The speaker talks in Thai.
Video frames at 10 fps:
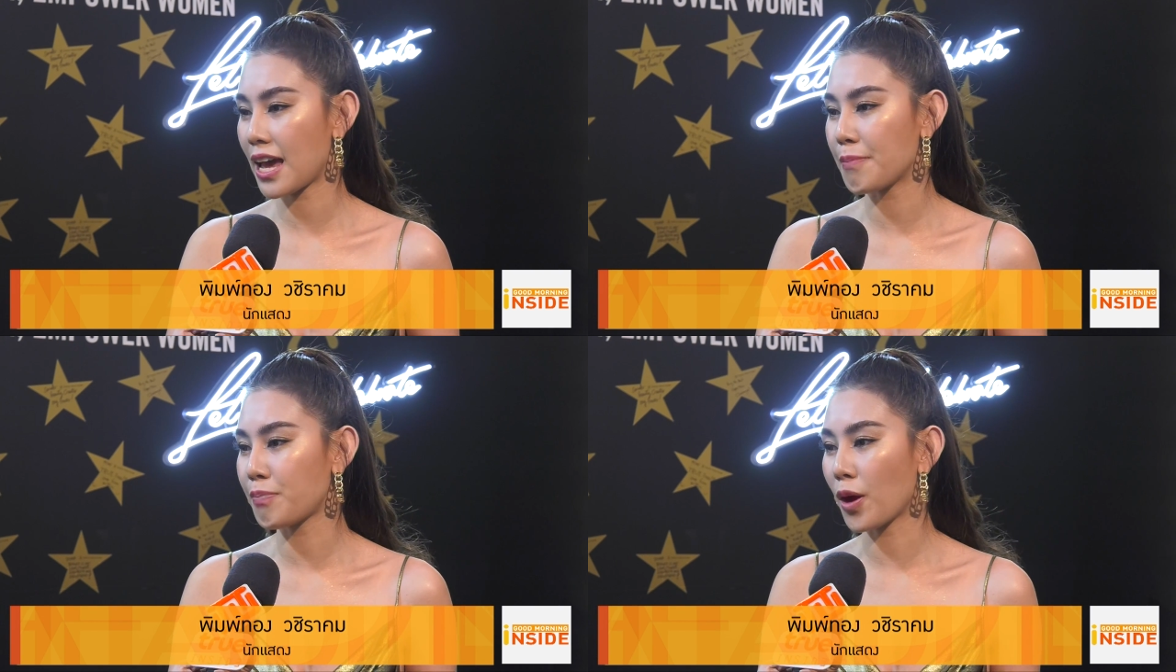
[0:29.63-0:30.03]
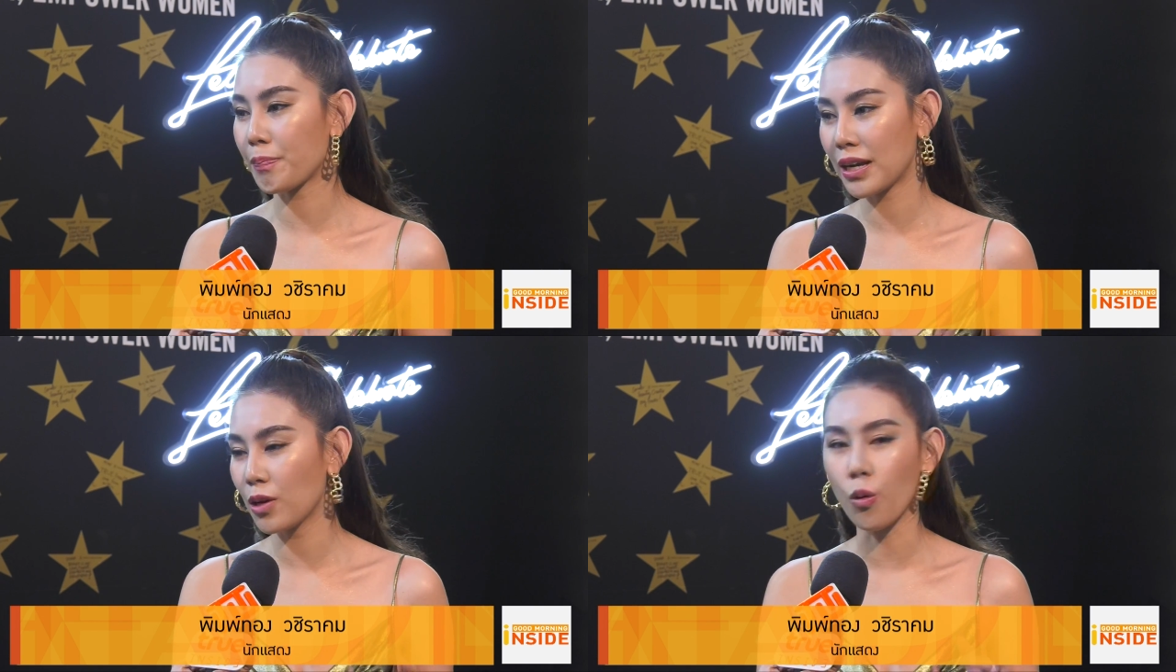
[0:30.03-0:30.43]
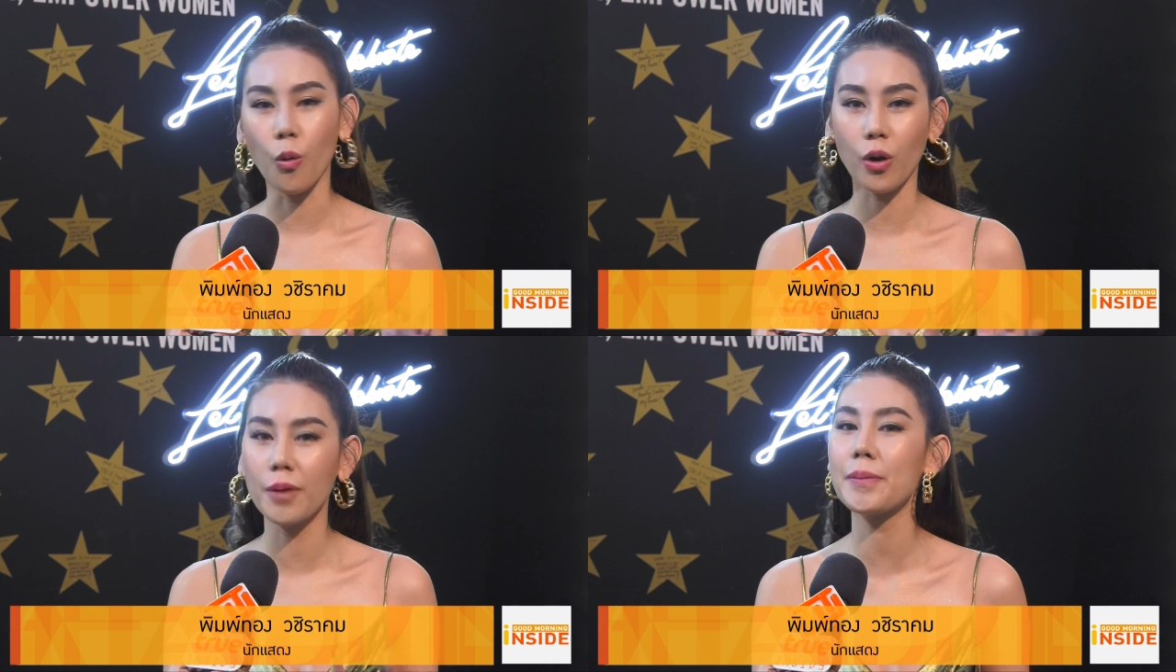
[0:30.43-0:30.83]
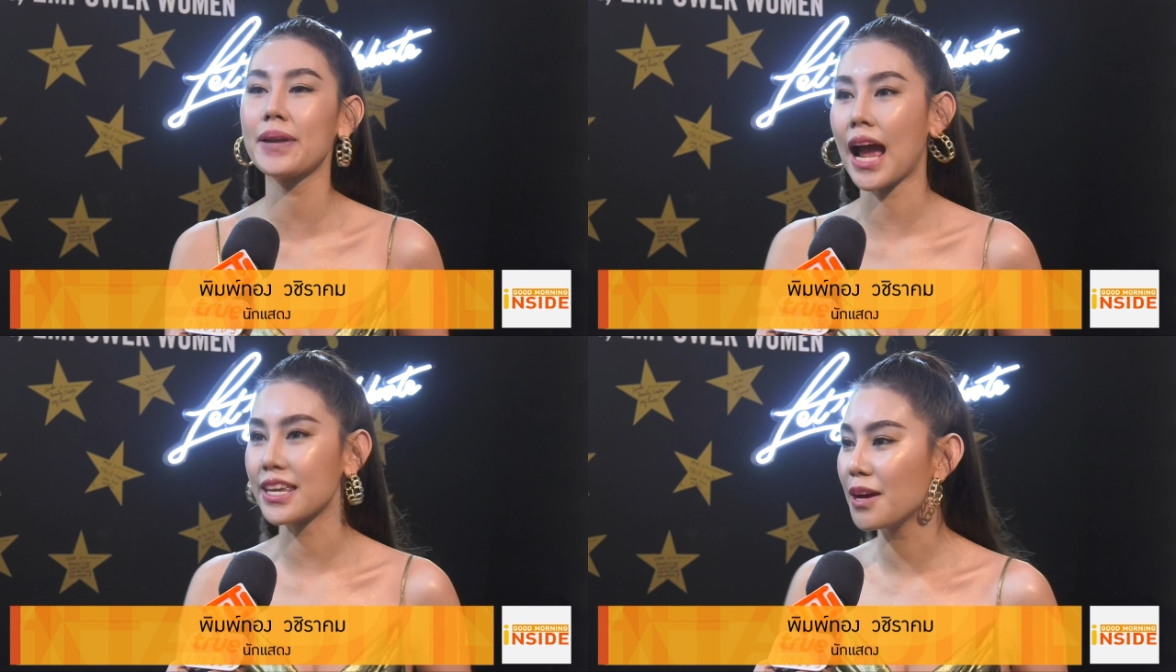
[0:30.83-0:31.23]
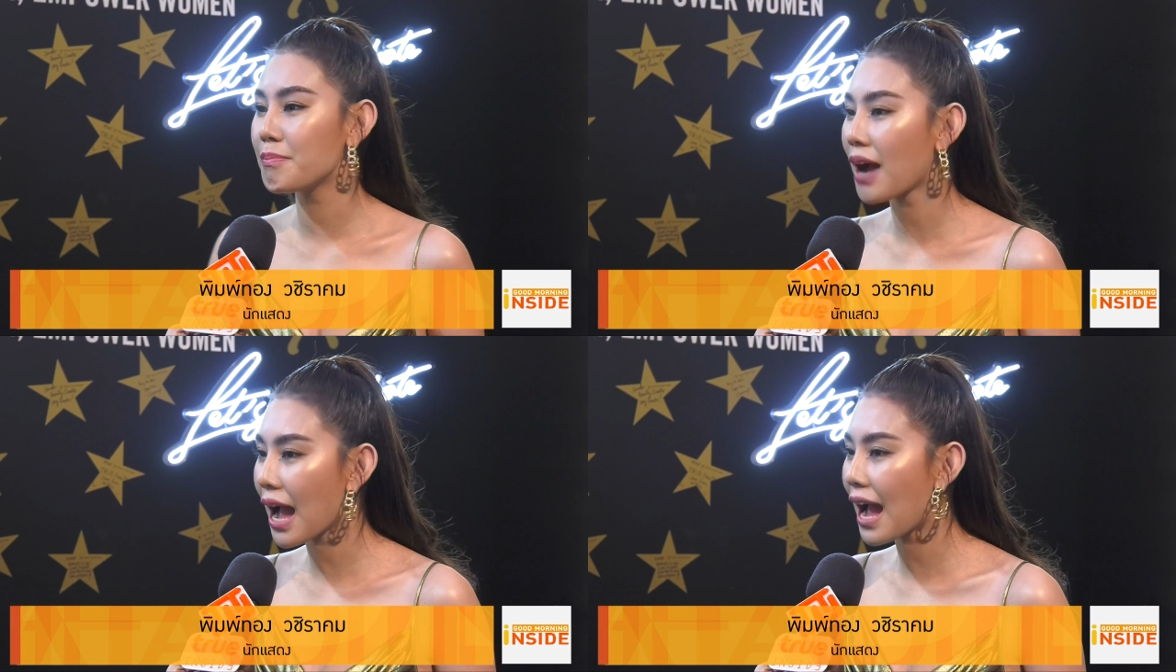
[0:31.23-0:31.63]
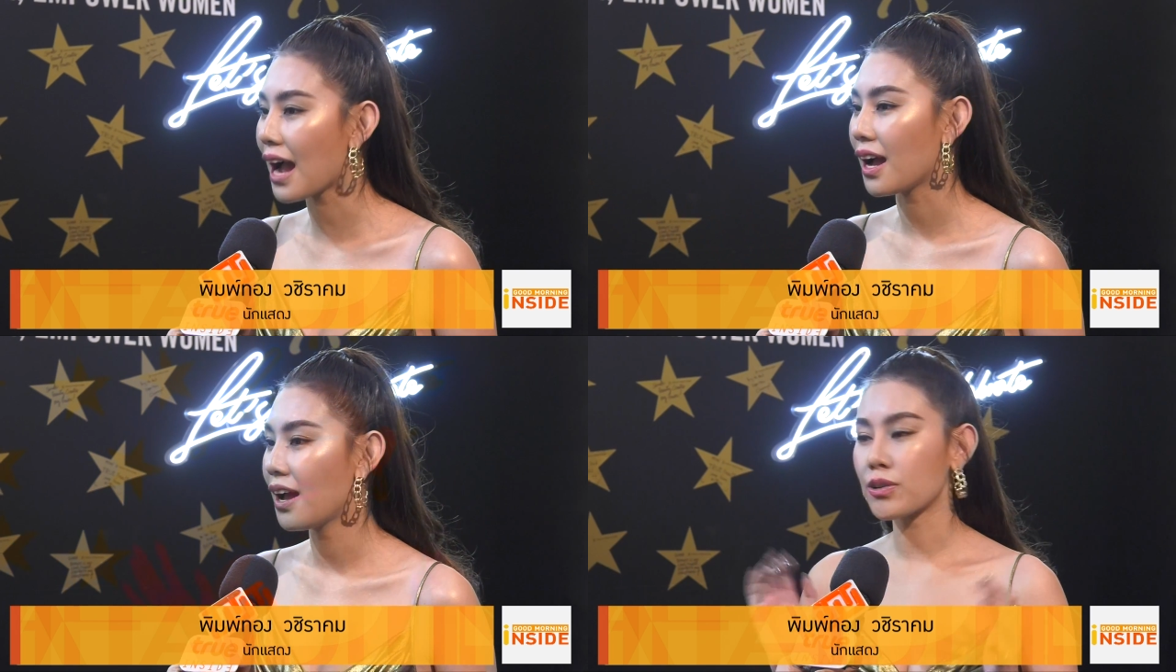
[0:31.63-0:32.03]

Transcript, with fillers: บปอดเป็นรูหูคือมีปัญหาเยอะมาก